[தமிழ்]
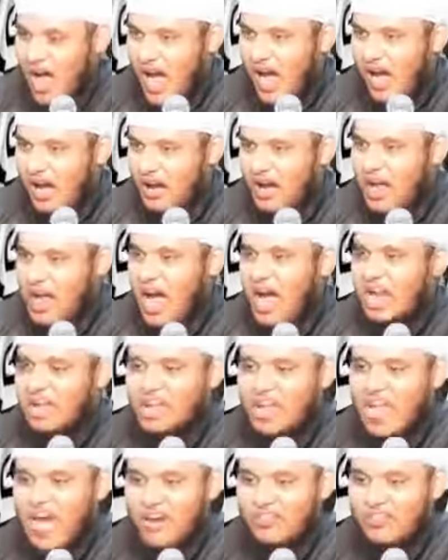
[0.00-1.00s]
யார்
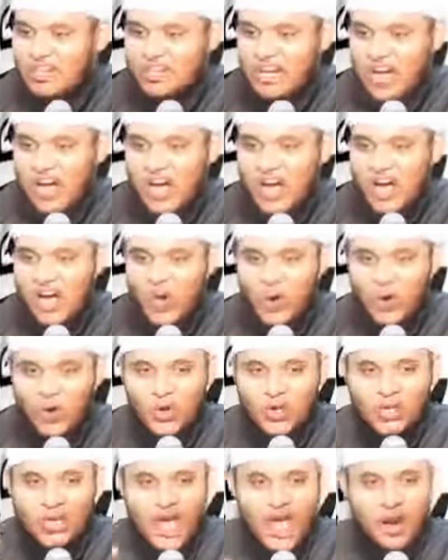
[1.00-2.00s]
அல்லாவிற்காக
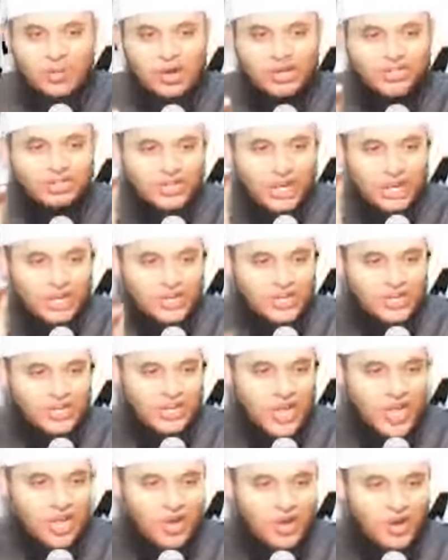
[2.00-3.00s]
கொடுக்காமல்
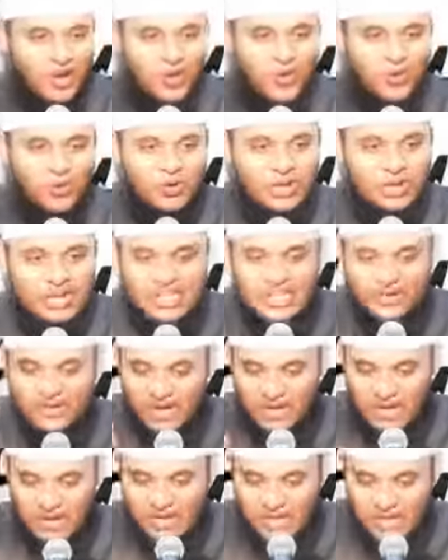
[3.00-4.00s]
தடுக்கிறார்களோ
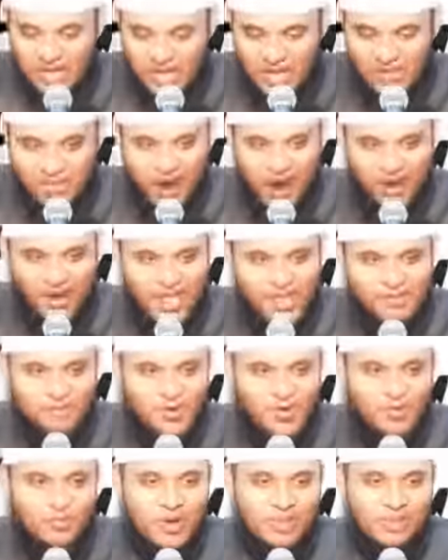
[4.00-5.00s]
இவர்கள் ஈமானை
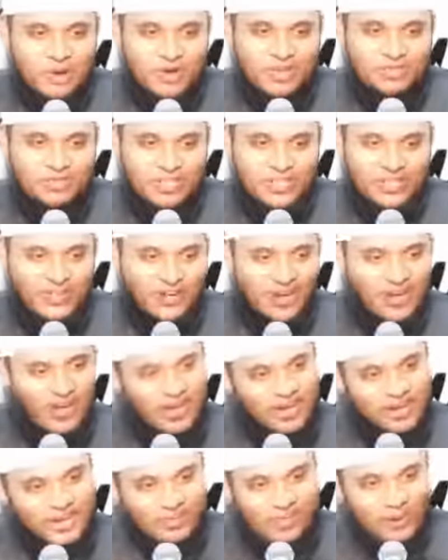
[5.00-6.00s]

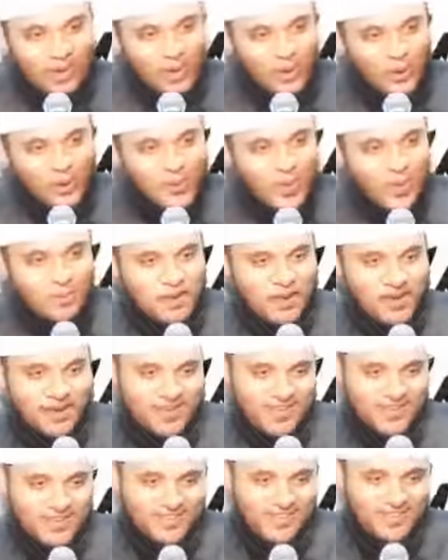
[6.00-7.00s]
முழுமைப்படுத்தியவர்கள் இவர்கள்
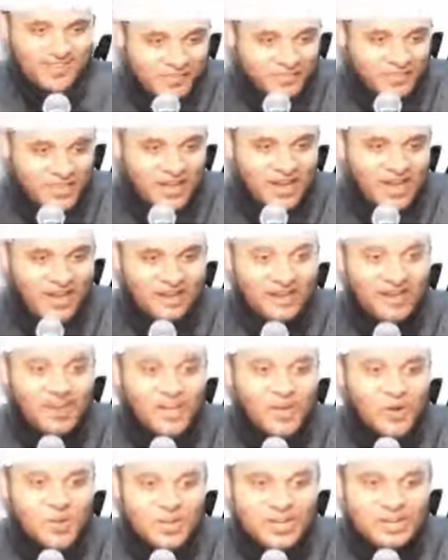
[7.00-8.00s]
குறவாக்கள்
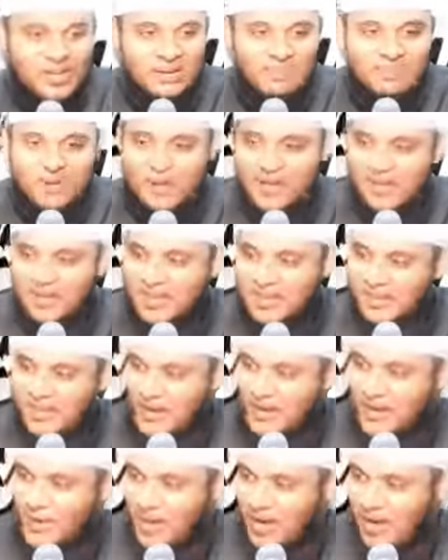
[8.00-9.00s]
அல்லாஹுவை நண்பனாக்கிக்
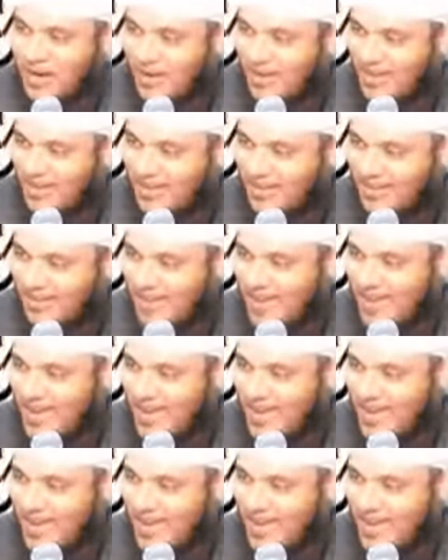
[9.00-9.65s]
கொள்ளுவார்கள்